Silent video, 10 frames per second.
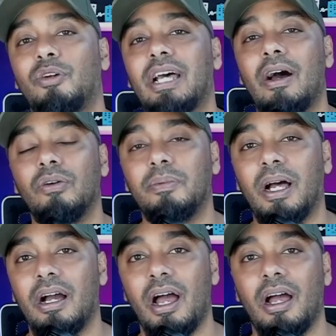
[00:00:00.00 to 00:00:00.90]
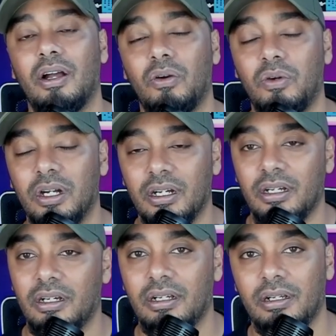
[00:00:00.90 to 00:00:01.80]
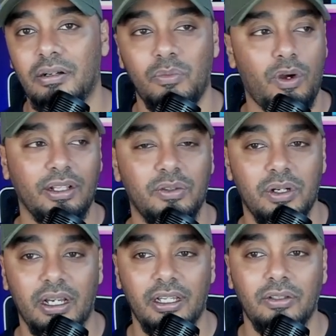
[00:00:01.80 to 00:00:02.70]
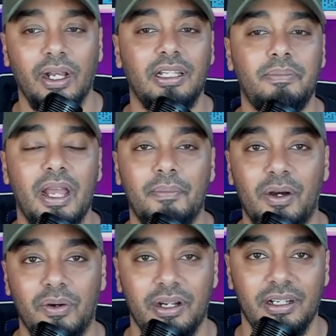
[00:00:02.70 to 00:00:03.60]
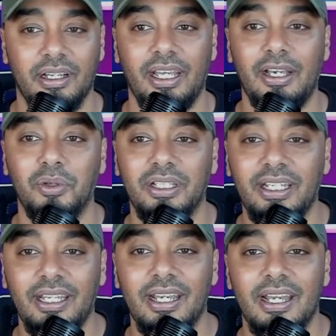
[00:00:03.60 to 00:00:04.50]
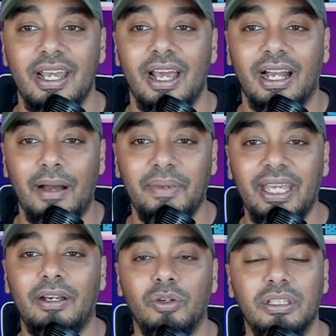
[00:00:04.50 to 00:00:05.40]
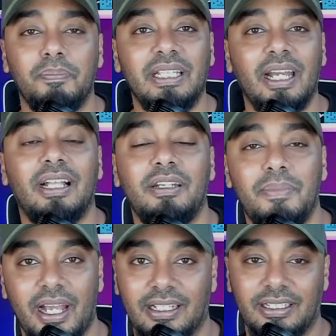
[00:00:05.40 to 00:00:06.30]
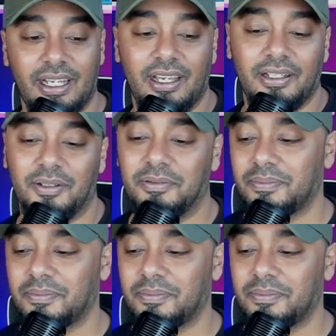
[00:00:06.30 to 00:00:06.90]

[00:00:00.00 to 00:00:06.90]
mau tahu, dia bilang enggak, gue bukan gue, itu LIB yang mau. Ikuti kami ikut PT LIB katanya kayak gitu.